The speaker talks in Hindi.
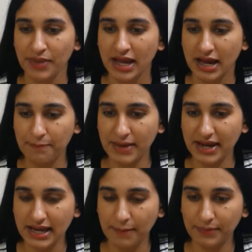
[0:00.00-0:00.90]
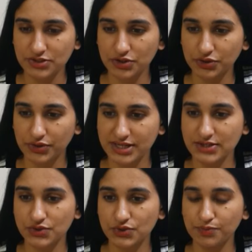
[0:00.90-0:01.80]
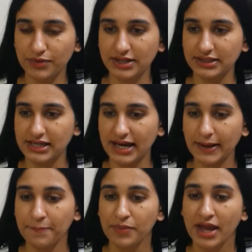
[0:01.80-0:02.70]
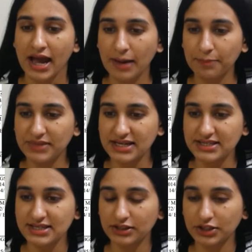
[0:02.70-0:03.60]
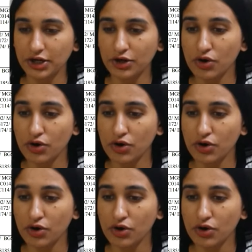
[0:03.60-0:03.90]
अब मैंने यहाँ पर इसको थोड़ा सा जूम कर दिया है आप देख सकते हो